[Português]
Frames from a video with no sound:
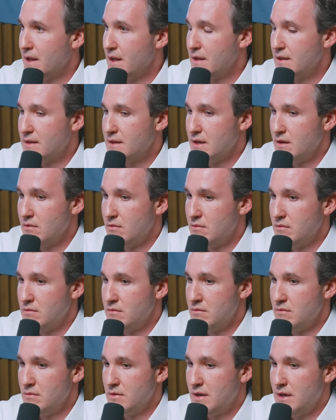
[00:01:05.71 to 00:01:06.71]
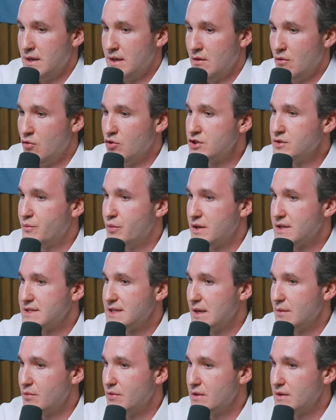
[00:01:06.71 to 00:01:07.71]
Então, uh, hoje, por
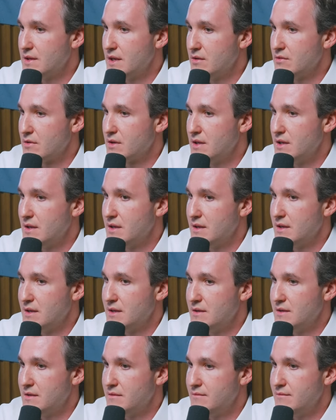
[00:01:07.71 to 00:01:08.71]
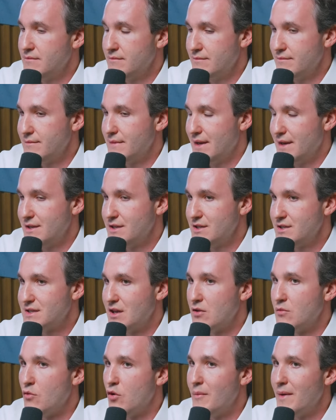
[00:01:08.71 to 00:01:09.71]
exemplo, eu entendo que né, a gente
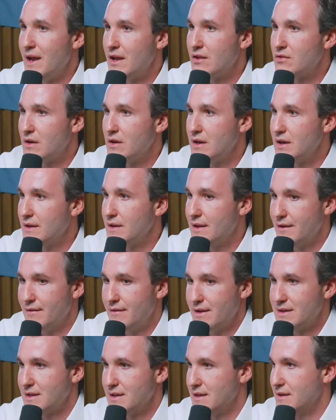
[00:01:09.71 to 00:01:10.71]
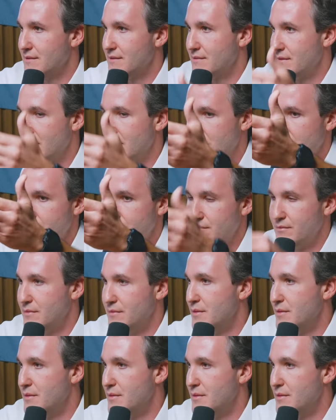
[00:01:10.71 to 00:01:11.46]
está num momento ali, né, vai ter uh,